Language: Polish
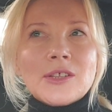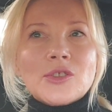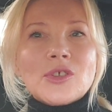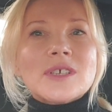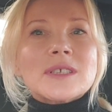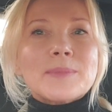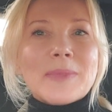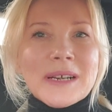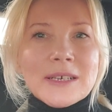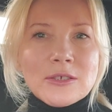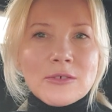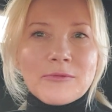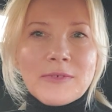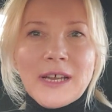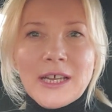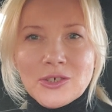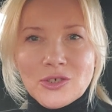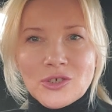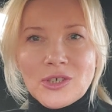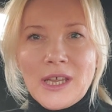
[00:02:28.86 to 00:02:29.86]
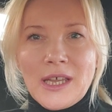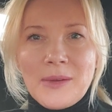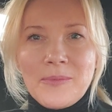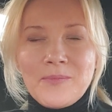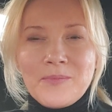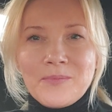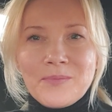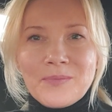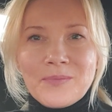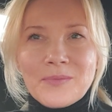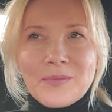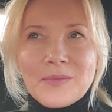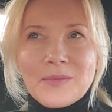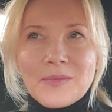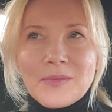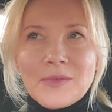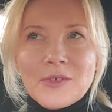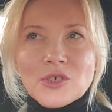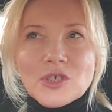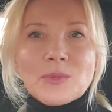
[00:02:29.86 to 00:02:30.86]
To jest bardzo ważne,
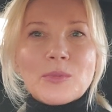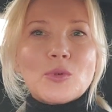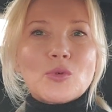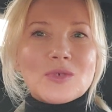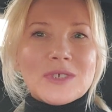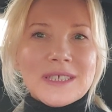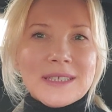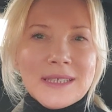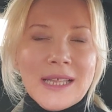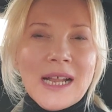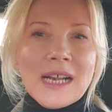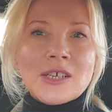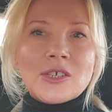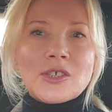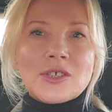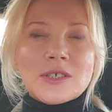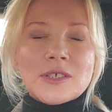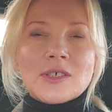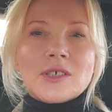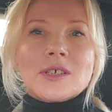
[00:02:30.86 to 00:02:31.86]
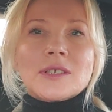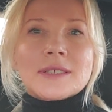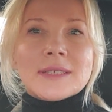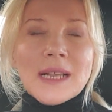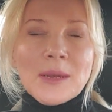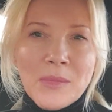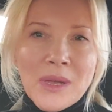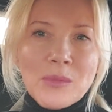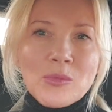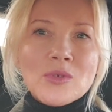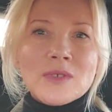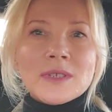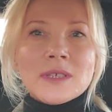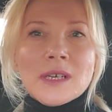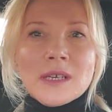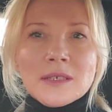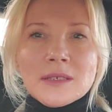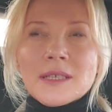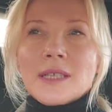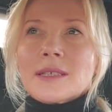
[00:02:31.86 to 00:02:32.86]
żeby ustalić samemu
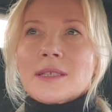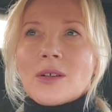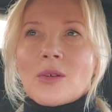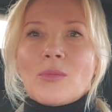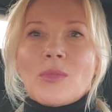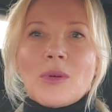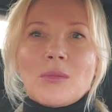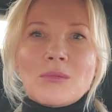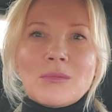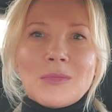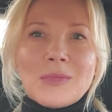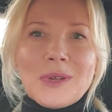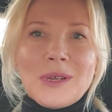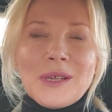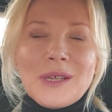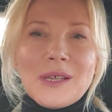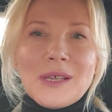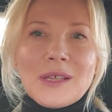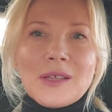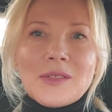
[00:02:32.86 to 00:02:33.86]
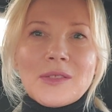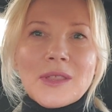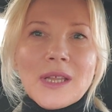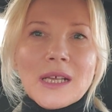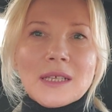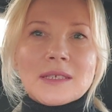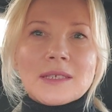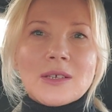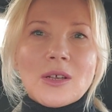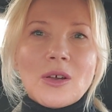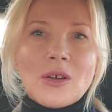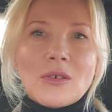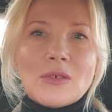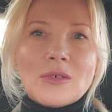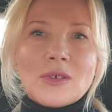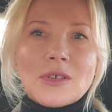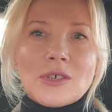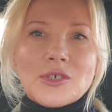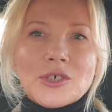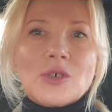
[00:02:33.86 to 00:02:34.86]
ze sobą, na co
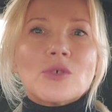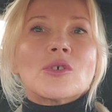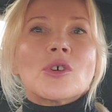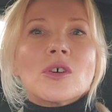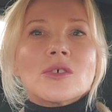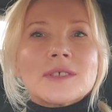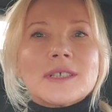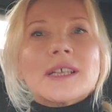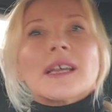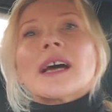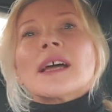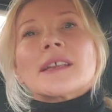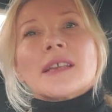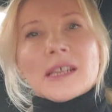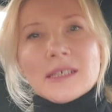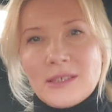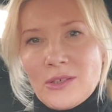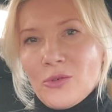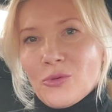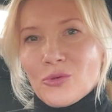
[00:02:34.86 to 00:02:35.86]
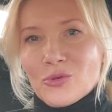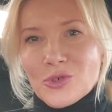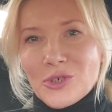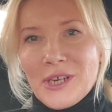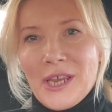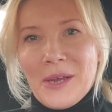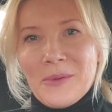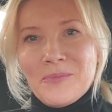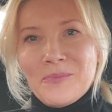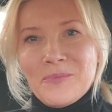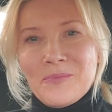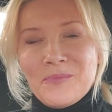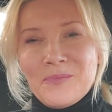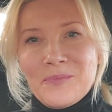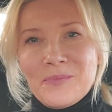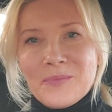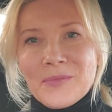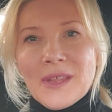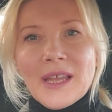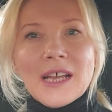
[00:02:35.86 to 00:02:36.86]
się godzę, a na co już nie.
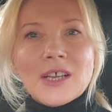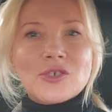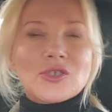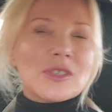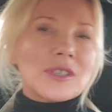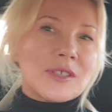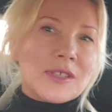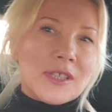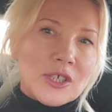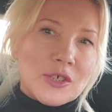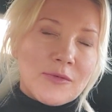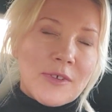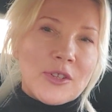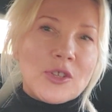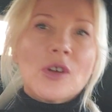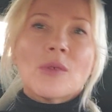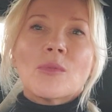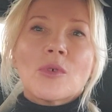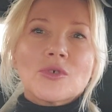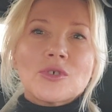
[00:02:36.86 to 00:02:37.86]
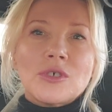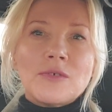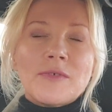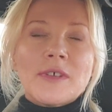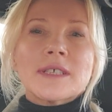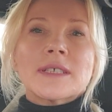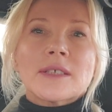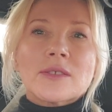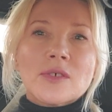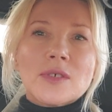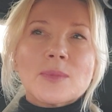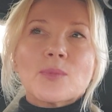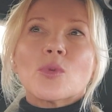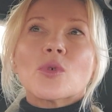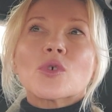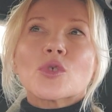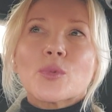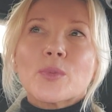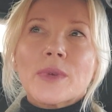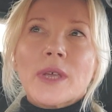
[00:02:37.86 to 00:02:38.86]
Tak? Czyli ta świadomość i wiedza to jest
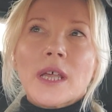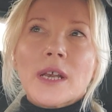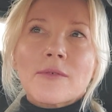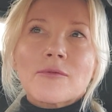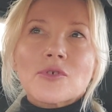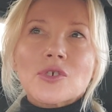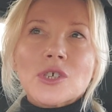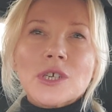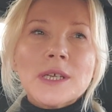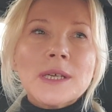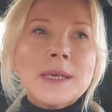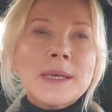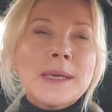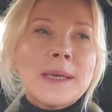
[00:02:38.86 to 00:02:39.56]
punkt pierwszy